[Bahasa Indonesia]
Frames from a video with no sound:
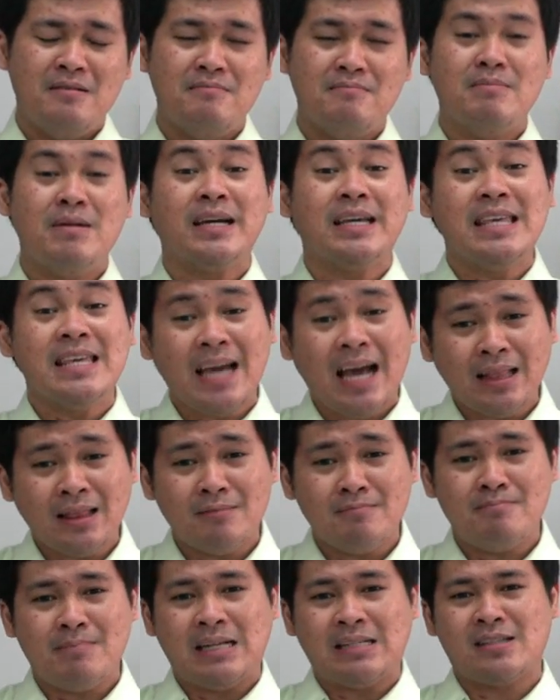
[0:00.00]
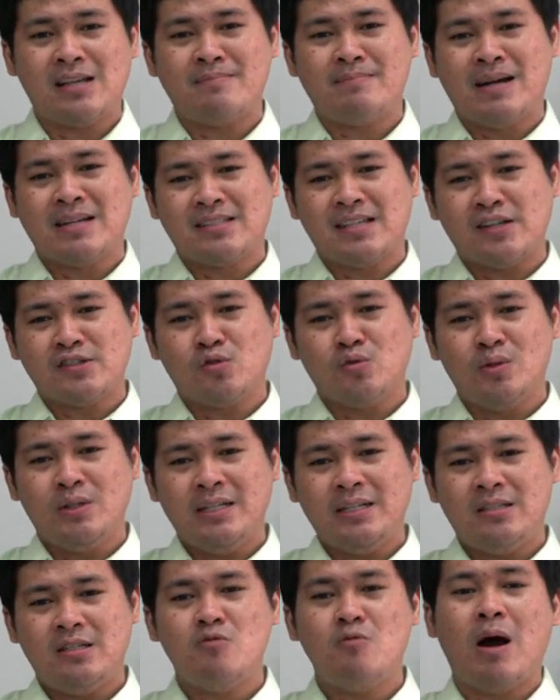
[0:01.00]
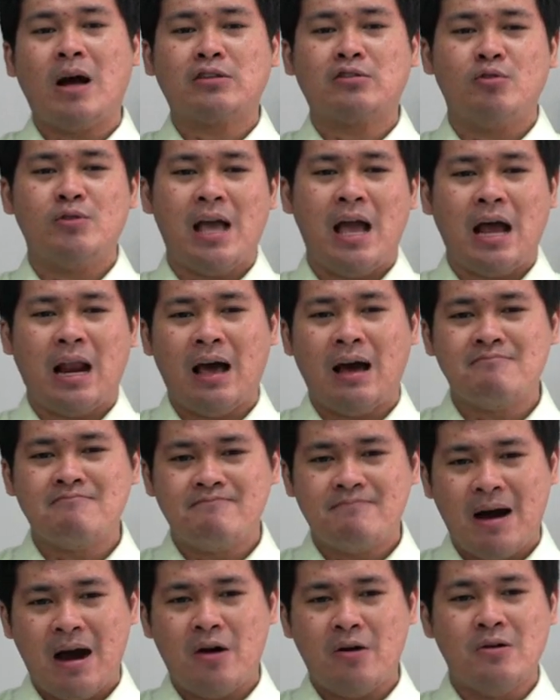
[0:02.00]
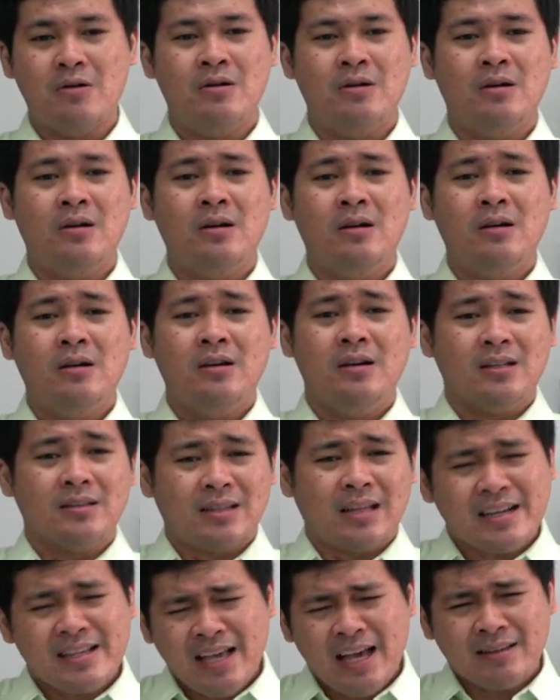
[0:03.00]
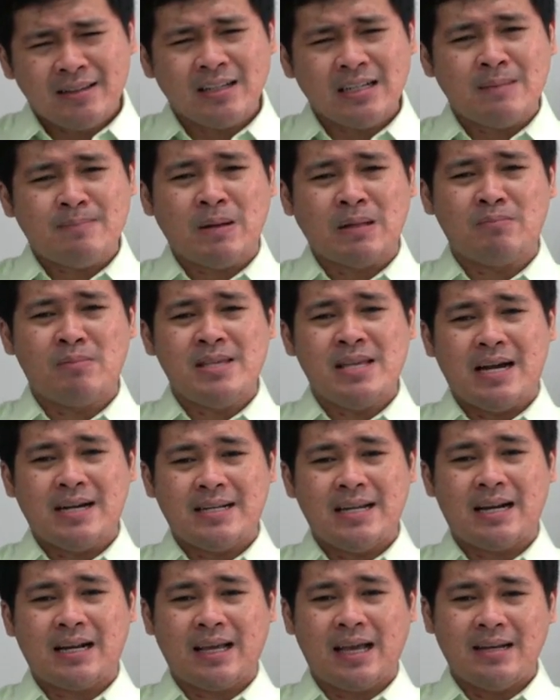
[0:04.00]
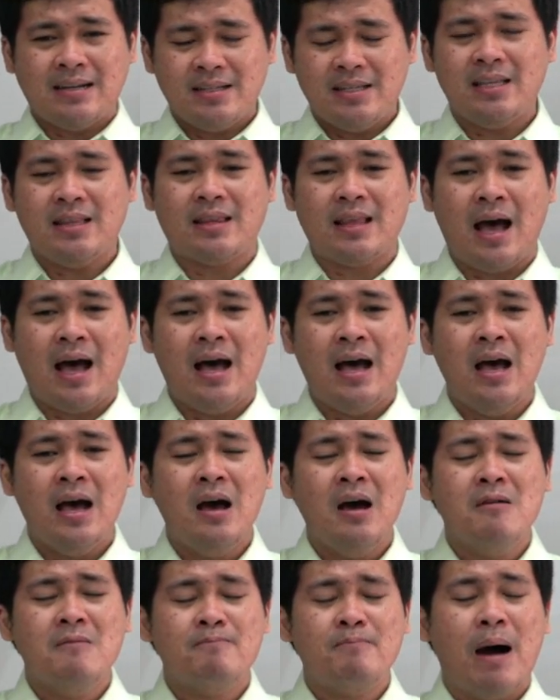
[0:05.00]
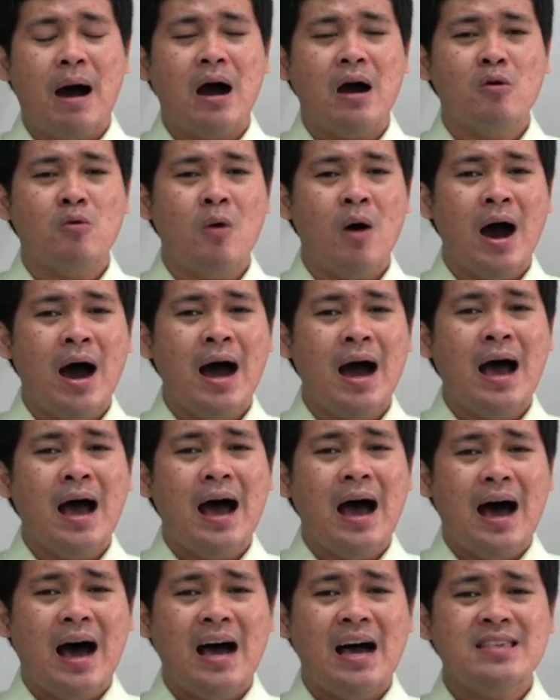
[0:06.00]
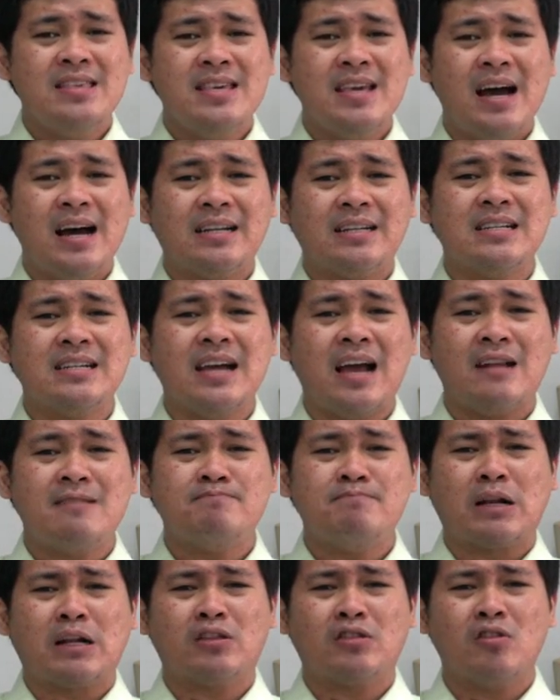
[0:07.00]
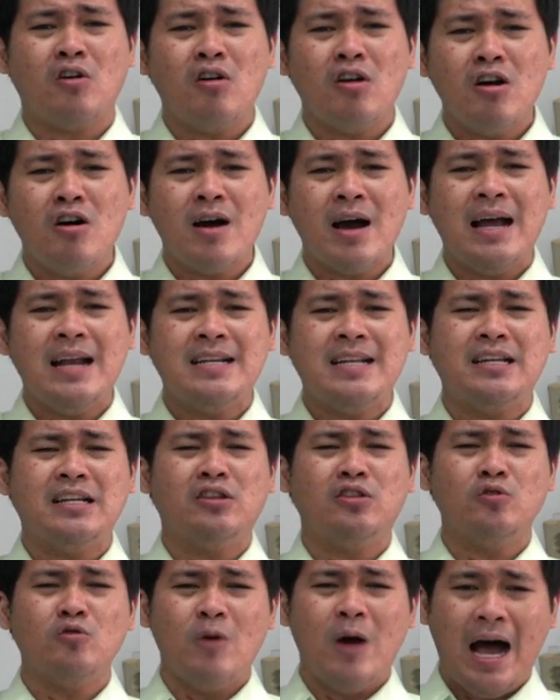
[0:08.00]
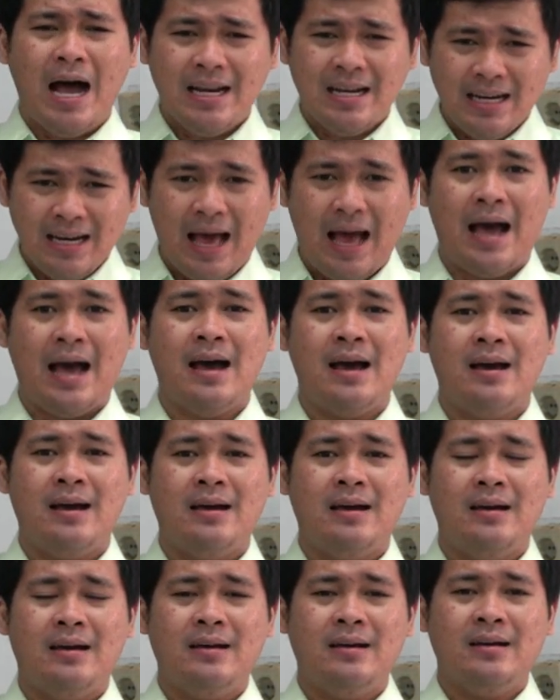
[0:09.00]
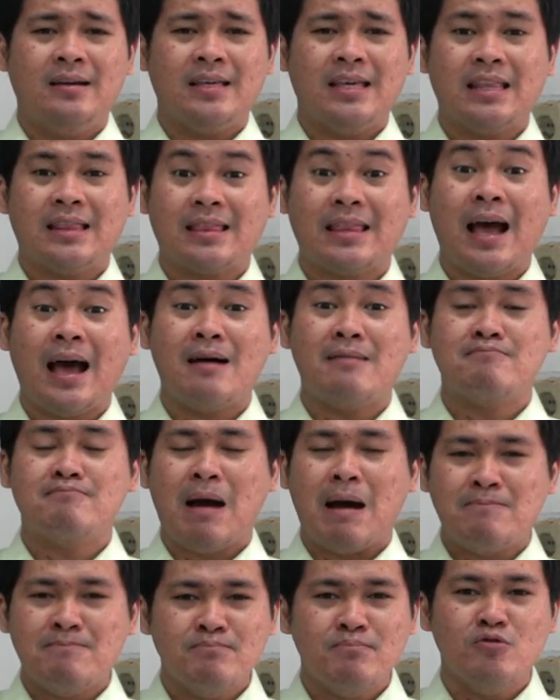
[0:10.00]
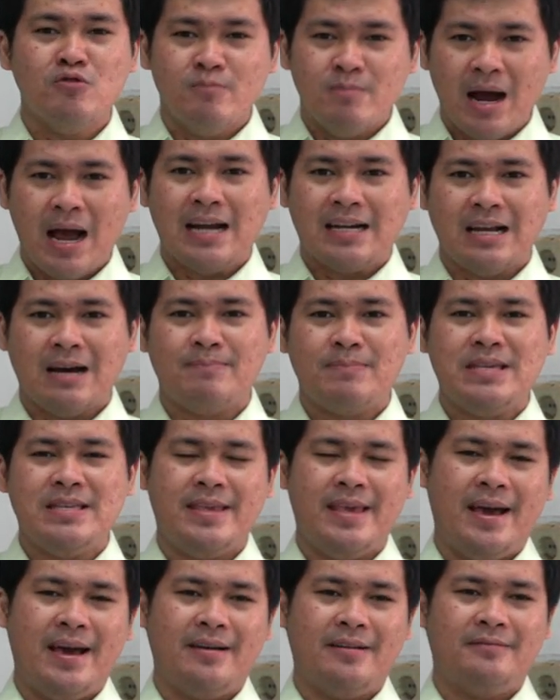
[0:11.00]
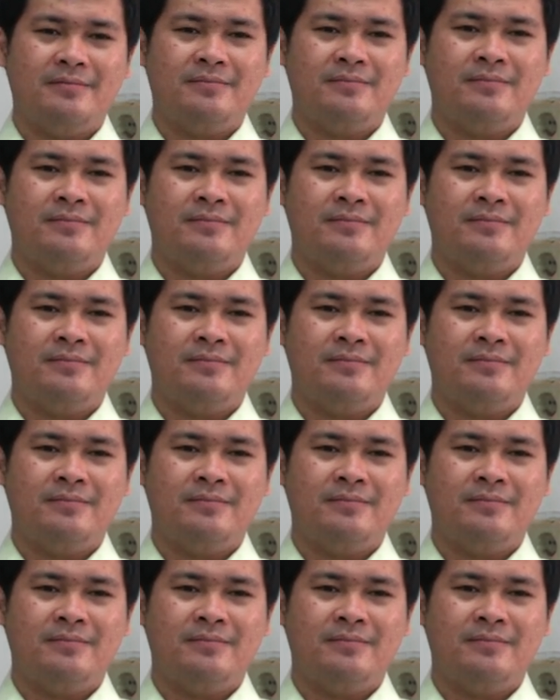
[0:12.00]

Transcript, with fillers: Mengingat masa-masa sulit di waktu yang lampau, ternyata dapat menyadarkan kita bahwa hanya dengan pertolongan dari Tuhanlah kita mampu menghadapinya.